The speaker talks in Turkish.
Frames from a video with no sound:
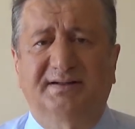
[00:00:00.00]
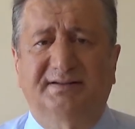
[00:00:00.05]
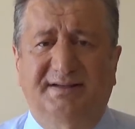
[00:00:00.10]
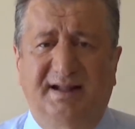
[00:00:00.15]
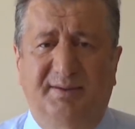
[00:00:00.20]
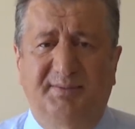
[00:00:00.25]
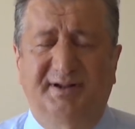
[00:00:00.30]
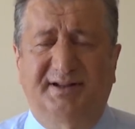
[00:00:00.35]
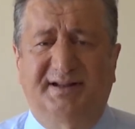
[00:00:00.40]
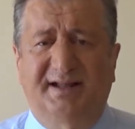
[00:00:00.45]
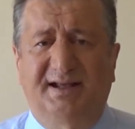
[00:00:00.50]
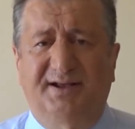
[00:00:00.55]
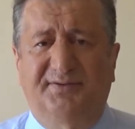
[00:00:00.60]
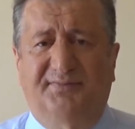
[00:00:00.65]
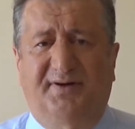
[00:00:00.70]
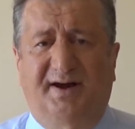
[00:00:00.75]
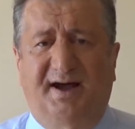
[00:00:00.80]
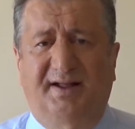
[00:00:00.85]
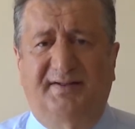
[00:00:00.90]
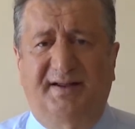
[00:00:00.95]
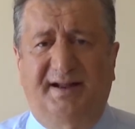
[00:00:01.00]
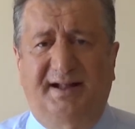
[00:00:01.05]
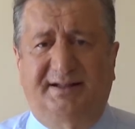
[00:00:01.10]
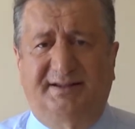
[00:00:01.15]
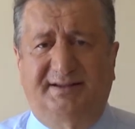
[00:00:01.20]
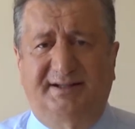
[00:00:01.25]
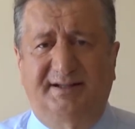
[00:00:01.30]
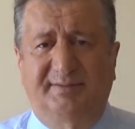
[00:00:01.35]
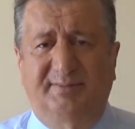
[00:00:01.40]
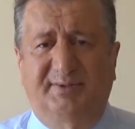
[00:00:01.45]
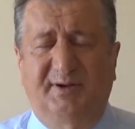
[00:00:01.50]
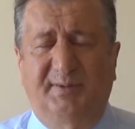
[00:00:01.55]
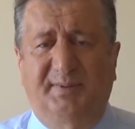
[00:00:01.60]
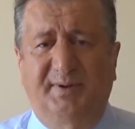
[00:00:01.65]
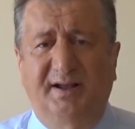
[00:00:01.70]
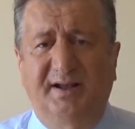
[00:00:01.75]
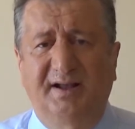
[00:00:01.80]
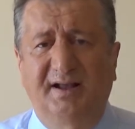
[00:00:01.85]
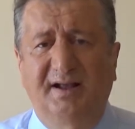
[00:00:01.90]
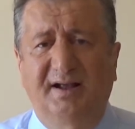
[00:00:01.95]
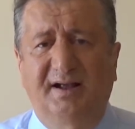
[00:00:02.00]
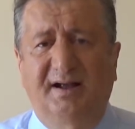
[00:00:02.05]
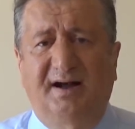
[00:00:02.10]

demin de ifade ettiğim gibi